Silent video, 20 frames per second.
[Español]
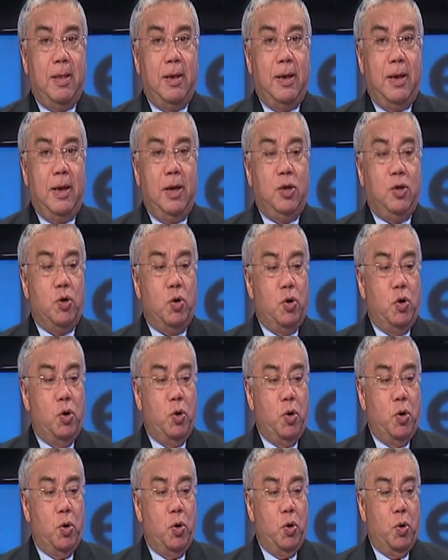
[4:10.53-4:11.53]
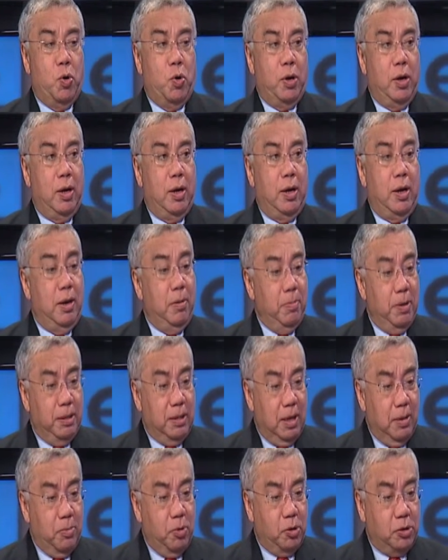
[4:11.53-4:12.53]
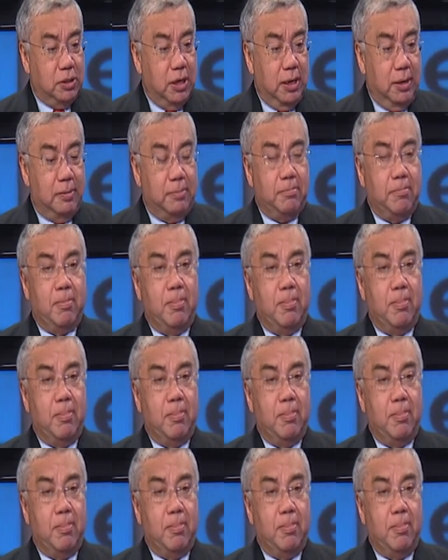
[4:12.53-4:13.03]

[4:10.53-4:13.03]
y yo lo eh, invité a almorzar